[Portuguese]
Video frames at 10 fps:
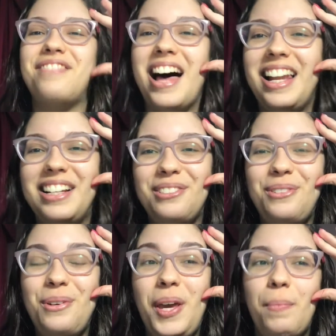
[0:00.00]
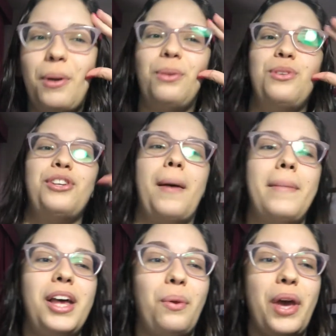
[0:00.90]
falando em produto de
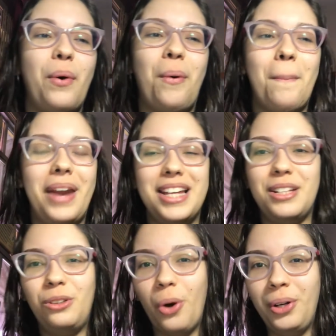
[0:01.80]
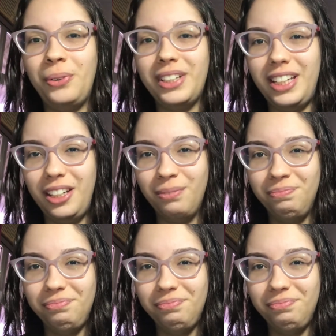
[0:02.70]
cabelo, eu comprei esse tônico aqui.